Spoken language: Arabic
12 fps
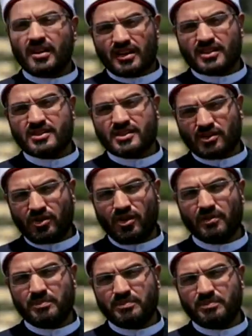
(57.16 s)
قصة
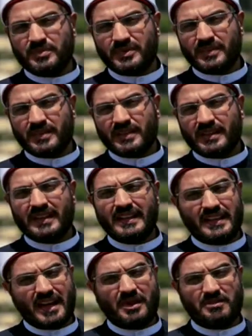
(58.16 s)
حب
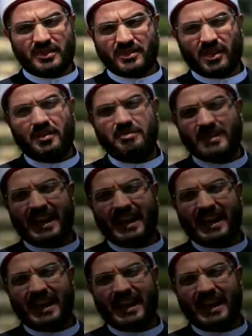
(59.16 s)
لنعمة رب